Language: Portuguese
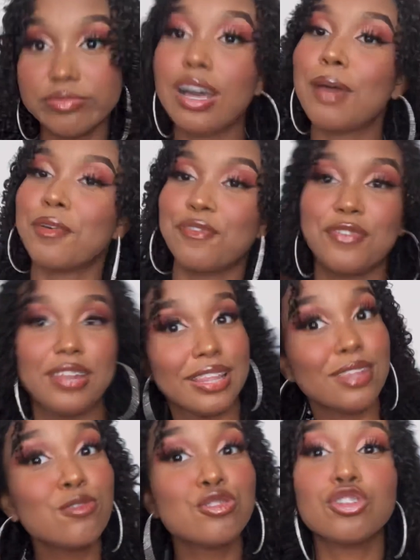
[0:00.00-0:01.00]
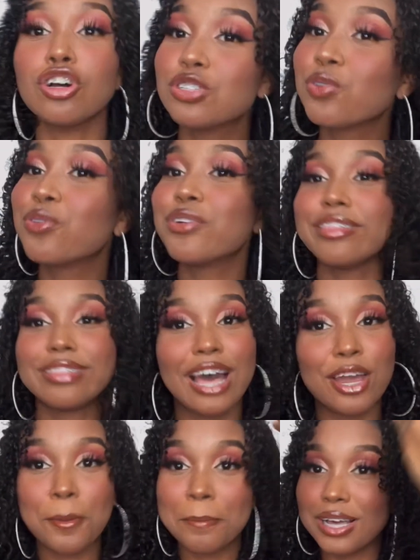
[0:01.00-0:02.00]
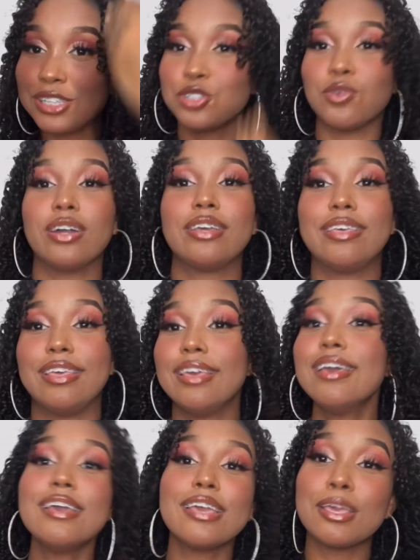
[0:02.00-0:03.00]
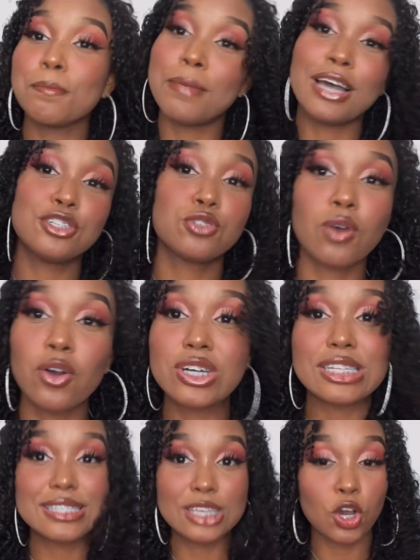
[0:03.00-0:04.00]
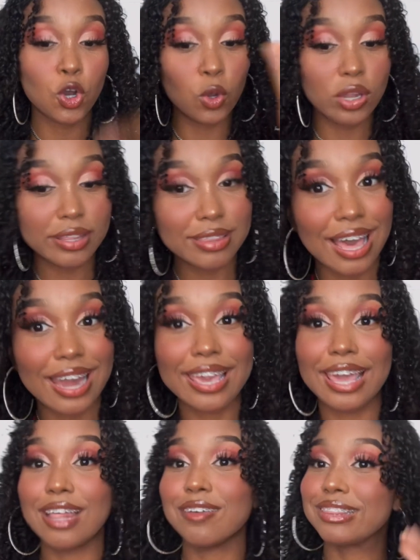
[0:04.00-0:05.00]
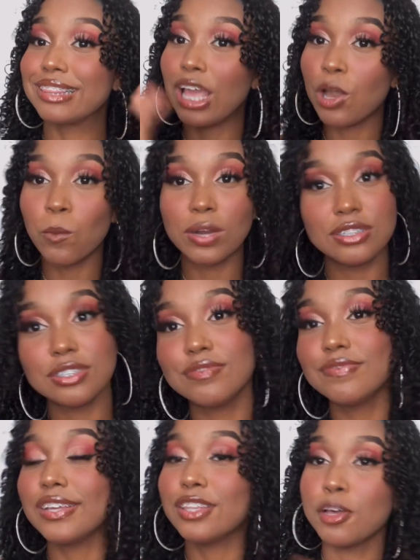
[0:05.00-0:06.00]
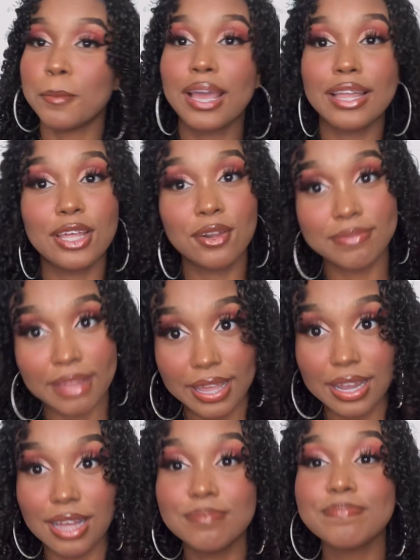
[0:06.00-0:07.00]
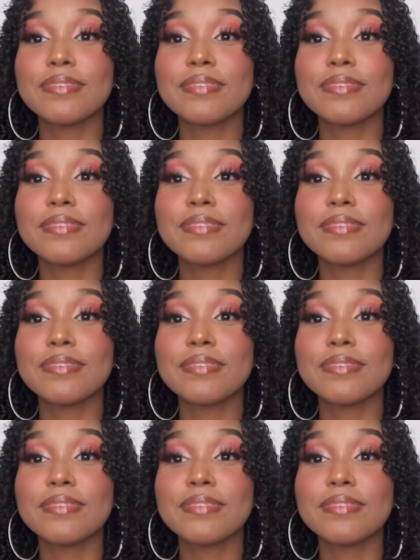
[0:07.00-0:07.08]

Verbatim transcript: Ah, minha filha, os dotes culinários embaixou aqui. Embaixou uma coisa assim culinária que ela deu uma de brigadeiro dela.